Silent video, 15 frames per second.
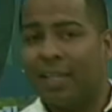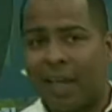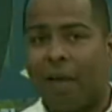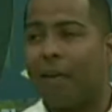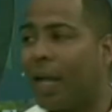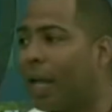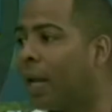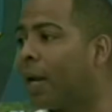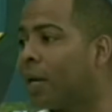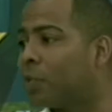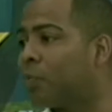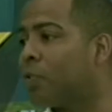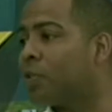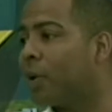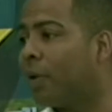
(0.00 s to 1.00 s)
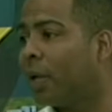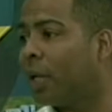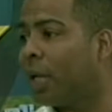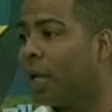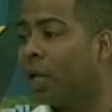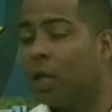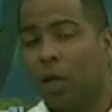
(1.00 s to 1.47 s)
que habla de la
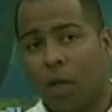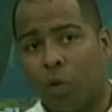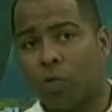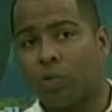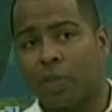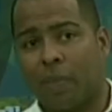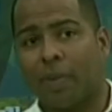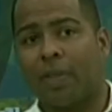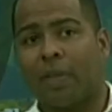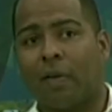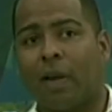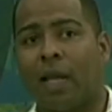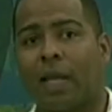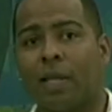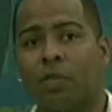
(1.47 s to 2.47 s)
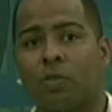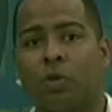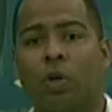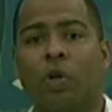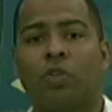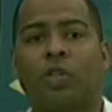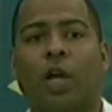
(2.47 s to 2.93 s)
responsabilidad y justamente habla de eso.